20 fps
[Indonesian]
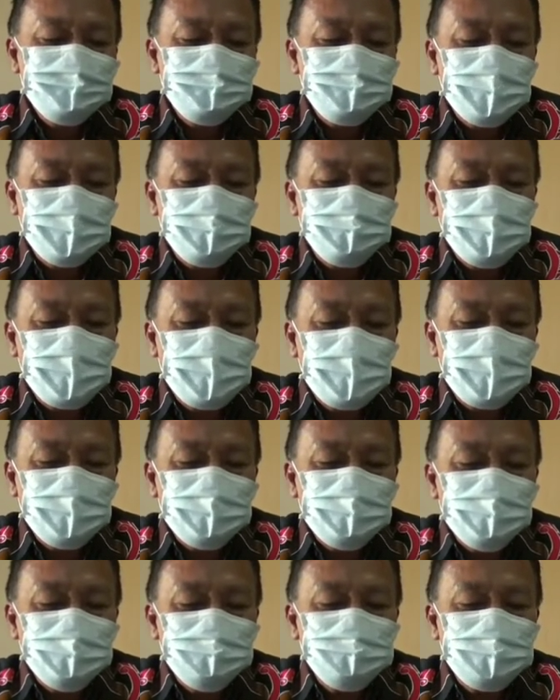
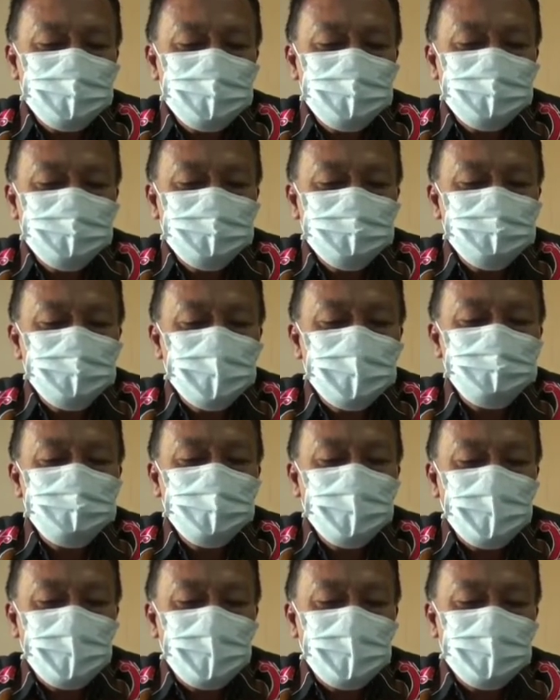penyebaran COVID-19
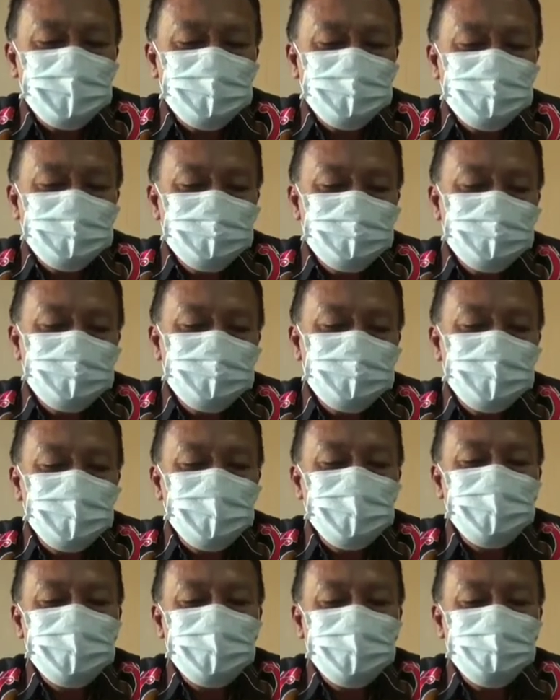
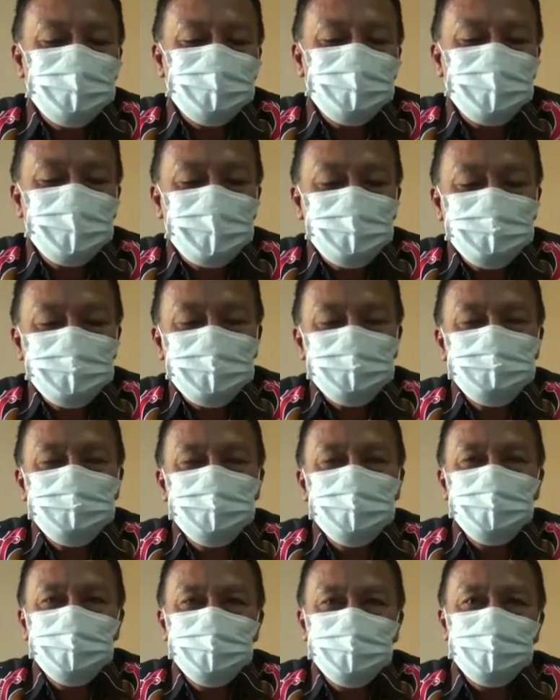di kota
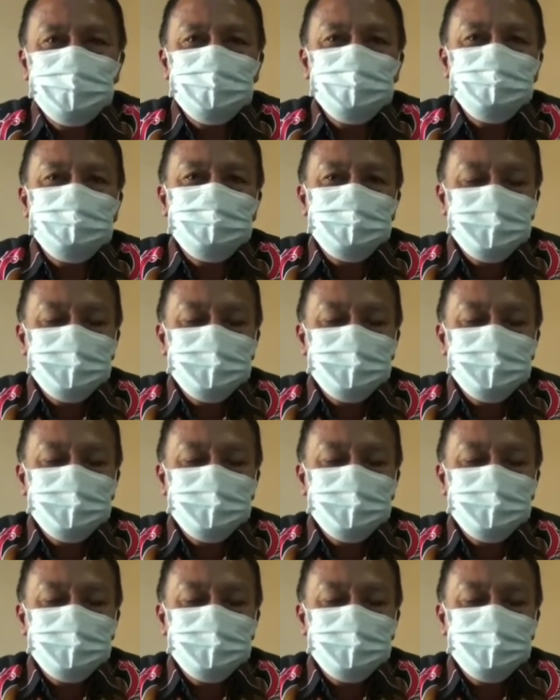Probolinggo